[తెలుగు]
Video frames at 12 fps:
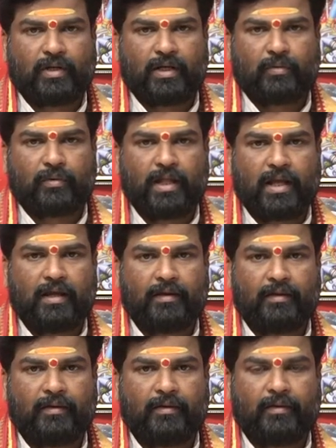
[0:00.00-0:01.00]
ఉన్నా కూడా
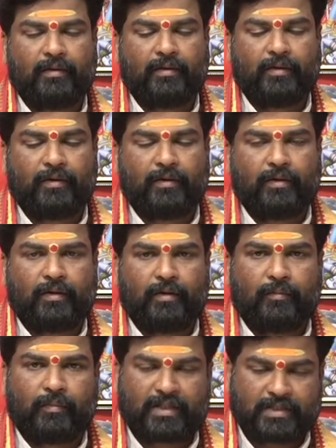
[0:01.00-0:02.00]

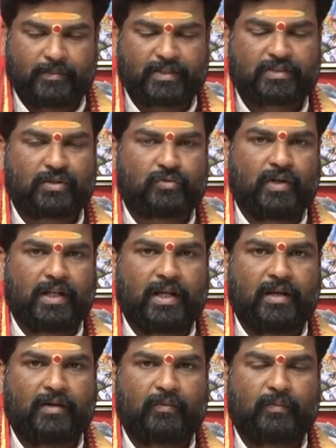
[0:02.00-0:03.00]
మా సమస్య
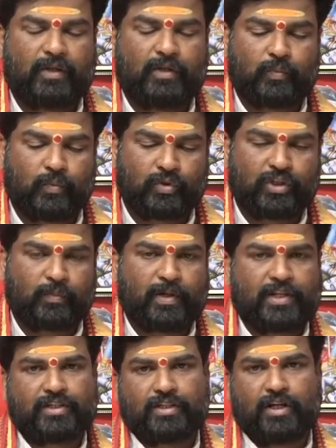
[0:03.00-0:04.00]
ద్వారా మీకు పూర్తి
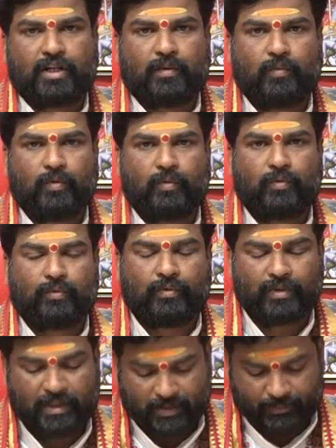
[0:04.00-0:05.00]
పరిష్కారము
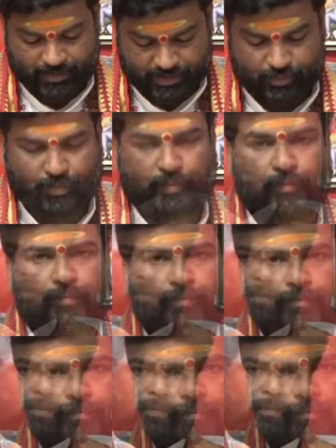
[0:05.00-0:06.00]
లభించును
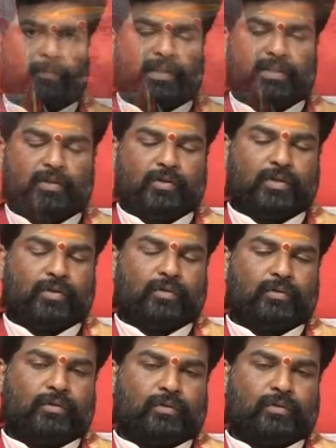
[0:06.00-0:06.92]
ప్రతి ఒక్కరూ